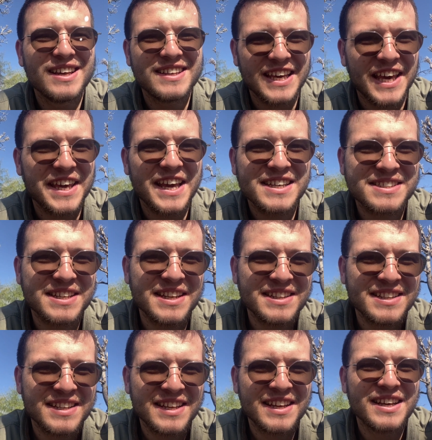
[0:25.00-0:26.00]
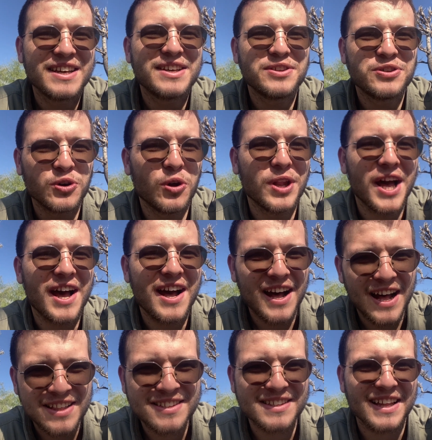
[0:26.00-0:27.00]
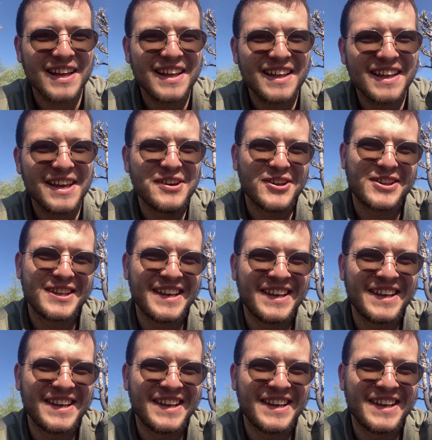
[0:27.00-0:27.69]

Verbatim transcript: yayaysan yola atla. Evet